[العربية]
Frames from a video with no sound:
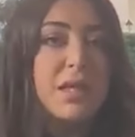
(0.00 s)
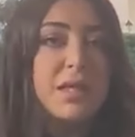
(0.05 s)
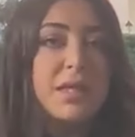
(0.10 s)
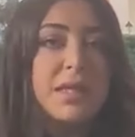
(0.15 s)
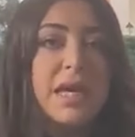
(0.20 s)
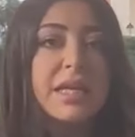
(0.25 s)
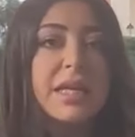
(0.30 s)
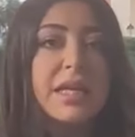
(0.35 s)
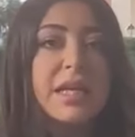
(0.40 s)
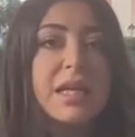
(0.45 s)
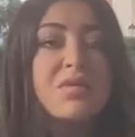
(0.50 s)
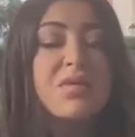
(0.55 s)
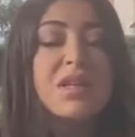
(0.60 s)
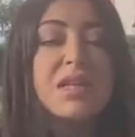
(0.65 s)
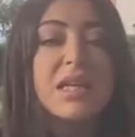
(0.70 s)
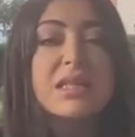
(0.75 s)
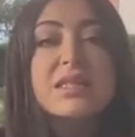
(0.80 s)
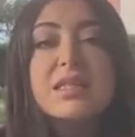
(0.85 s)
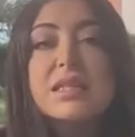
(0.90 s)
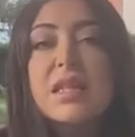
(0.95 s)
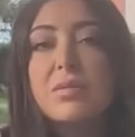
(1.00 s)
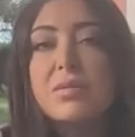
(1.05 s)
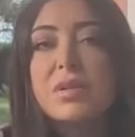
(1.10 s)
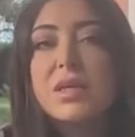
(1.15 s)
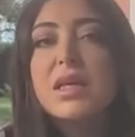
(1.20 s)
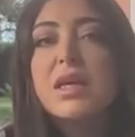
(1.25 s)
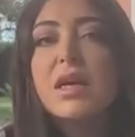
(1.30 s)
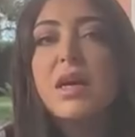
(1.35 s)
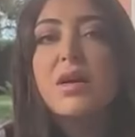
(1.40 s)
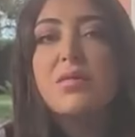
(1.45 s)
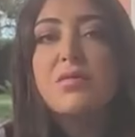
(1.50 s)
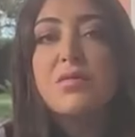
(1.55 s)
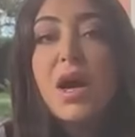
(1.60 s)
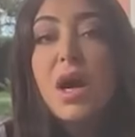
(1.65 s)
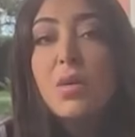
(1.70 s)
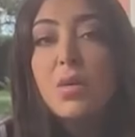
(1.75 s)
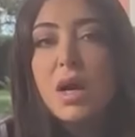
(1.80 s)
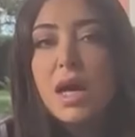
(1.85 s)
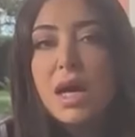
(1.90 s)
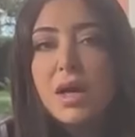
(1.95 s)
يعني لإفادتنا
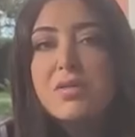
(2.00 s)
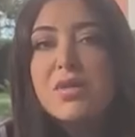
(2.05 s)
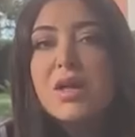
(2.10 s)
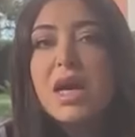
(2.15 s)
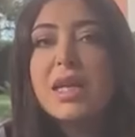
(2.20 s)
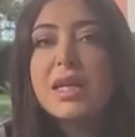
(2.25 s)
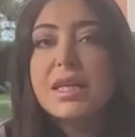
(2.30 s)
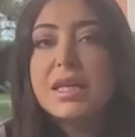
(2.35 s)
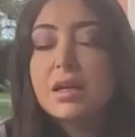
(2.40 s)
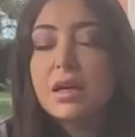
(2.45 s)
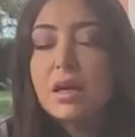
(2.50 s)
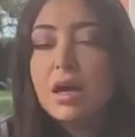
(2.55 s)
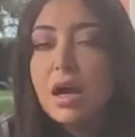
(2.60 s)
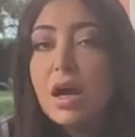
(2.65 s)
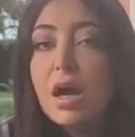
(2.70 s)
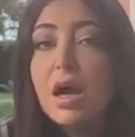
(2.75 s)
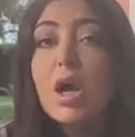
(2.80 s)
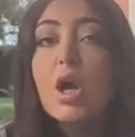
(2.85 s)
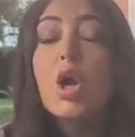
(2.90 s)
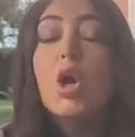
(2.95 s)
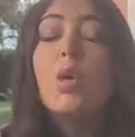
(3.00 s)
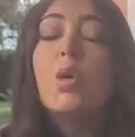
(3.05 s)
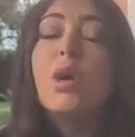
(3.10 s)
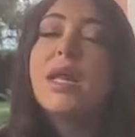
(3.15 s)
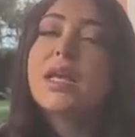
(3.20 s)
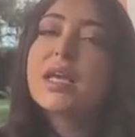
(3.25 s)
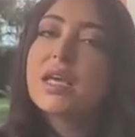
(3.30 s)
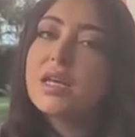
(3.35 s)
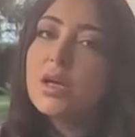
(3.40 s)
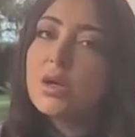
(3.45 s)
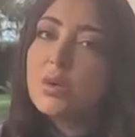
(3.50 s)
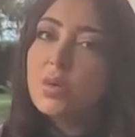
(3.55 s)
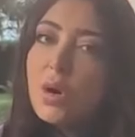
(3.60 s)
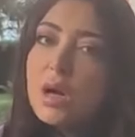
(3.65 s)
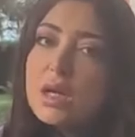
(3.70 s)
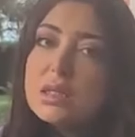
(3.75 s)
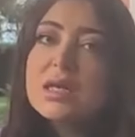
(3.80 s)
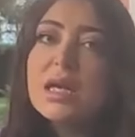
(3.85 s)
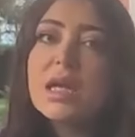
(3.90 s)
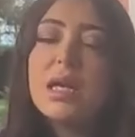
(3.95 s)
بفحوى هذا اللقاء ولكن
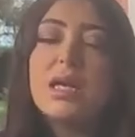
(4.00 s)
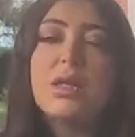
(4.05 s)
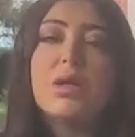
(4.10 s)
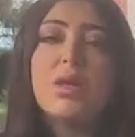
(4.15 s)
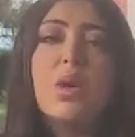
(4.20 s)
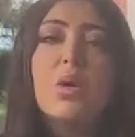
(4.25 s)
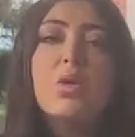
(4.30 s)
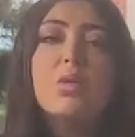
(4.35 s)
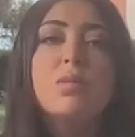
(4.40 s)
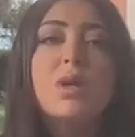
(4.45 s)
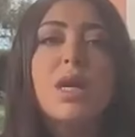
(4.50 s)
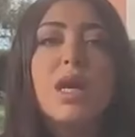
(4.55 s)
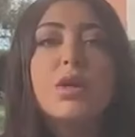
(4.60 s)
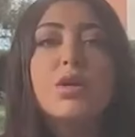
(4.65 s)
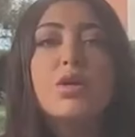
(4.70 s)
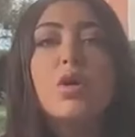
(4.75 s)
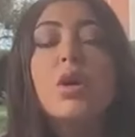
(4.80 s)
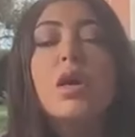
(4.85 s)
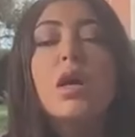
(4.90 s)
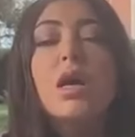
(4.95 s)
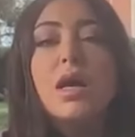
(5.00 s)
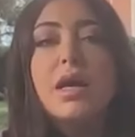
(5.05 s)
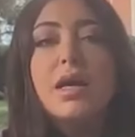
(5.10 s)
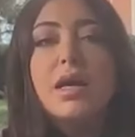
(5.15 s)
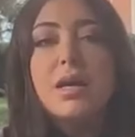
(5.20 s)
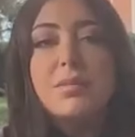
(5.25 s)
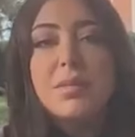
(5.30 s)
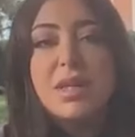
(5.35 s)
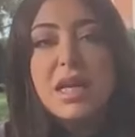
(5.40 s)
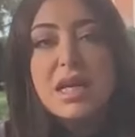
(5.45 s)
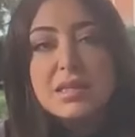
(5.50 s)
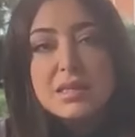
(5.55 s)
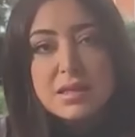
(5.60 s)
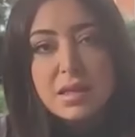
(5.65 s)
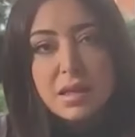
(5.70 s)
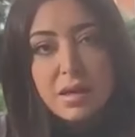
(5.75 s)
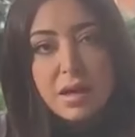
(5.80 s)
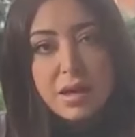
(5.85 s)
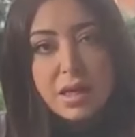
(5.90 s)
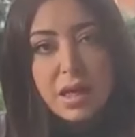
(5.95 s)
الواضح اليوم بأنه من
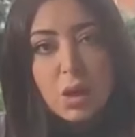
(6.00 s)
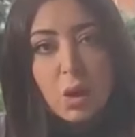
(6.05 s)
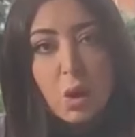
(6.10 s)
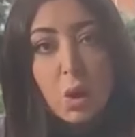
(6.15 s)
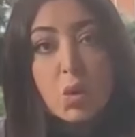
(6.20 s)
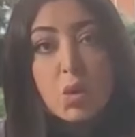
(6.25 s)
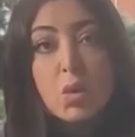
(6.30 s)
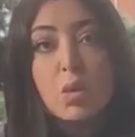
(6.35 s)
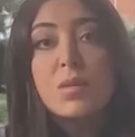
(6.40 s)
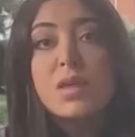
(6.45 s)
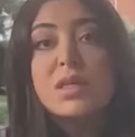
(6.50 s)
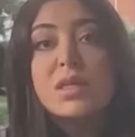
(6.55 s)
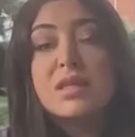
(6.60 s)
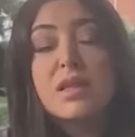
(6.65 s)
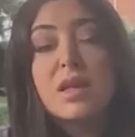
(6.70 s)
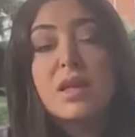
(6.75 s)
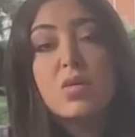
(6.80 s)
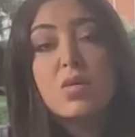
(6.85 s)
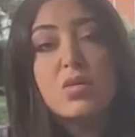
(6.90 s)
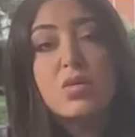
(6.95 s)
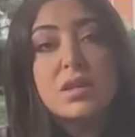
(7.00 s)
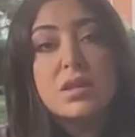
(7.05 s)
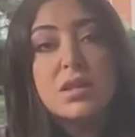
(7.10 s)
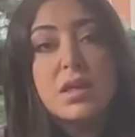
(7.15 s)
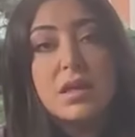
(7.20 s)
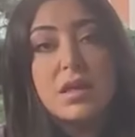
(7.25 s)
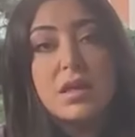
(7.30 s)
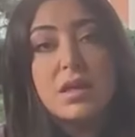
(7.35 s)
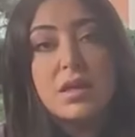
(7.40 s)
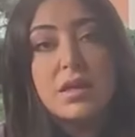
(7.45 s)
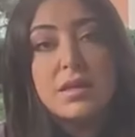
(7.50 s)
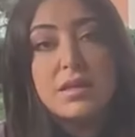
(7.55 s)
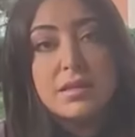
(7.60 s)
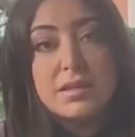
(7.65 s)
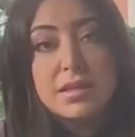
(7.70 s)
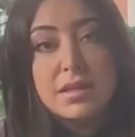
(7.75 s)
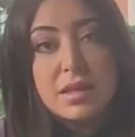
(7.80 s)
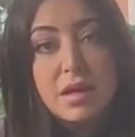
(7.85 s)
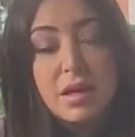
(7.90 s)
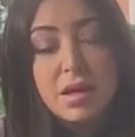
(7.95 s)
السراي الحكومي ستكون
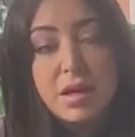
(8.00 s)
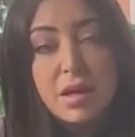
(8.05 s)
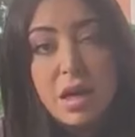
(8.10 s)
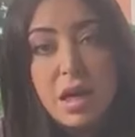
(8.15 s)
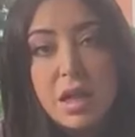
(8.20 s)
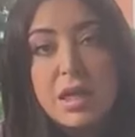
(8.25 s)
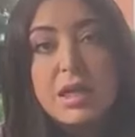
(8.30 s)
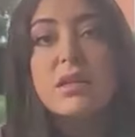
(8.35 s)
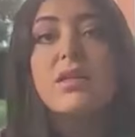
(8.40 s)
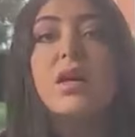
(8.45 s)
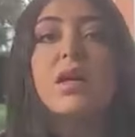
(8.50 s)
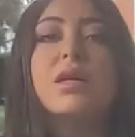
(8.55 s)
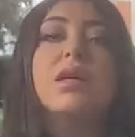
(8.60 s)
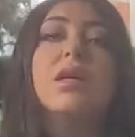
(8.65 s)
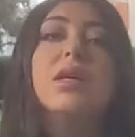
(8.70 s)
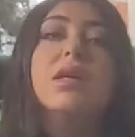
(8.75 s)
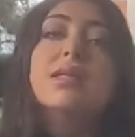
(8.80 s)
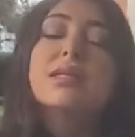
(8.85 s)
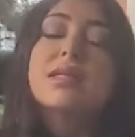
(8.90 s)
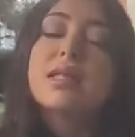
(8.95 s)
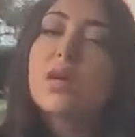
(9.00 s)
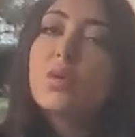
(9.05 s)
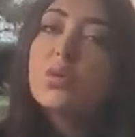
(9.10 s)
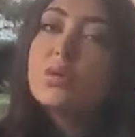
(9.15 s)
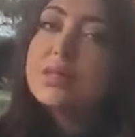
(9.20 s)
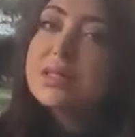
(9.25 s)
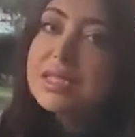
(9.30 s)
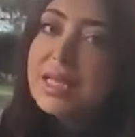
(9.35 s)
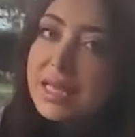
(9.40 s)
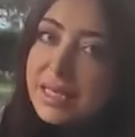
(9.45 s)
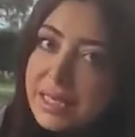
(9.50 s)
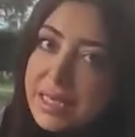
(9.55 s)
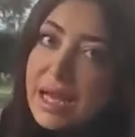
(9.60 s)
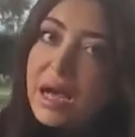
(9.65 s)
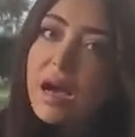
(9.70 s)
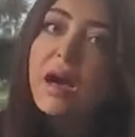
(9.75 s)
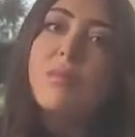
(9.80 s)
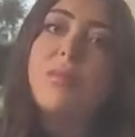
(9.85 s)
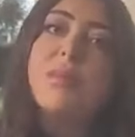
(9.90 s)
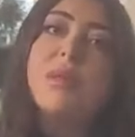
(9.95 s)
الزيارة أيضا ستكون
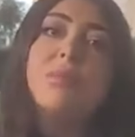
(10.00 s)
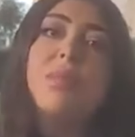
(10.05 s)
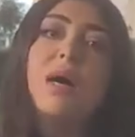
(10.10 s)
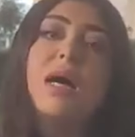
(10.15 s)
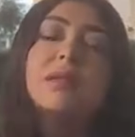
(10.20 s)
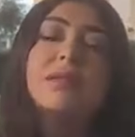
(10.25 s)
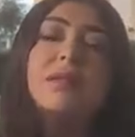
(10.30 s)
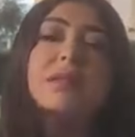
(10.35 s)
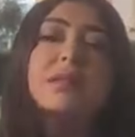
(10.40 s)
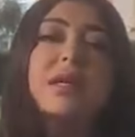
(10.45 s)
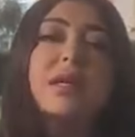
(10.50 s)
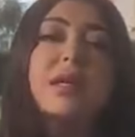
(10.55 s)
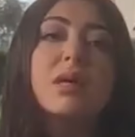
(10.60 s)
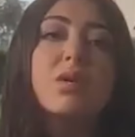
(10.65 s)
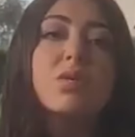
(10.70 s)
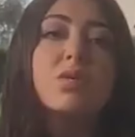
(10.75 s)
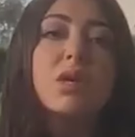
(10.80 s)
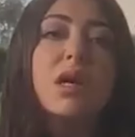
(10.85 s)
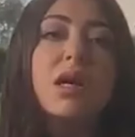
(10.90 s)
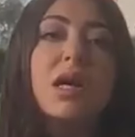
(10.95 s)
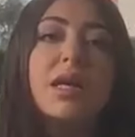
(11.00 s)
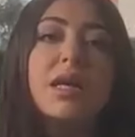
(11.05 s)
سريعة من بعدها سيكون